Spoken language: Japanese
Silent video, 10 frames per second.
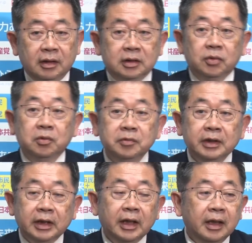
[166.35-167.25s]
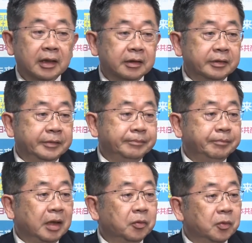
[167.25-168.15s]
でその上で、
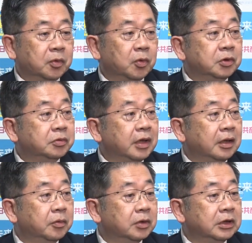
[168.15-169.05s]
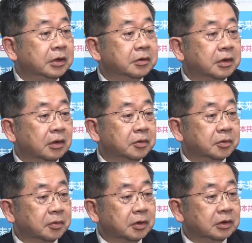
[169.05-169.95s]
まあ、あのどういう対応をしていくかと
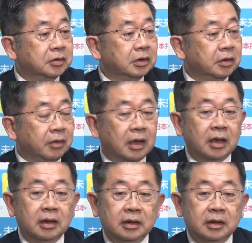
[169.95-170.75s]
いうことについては、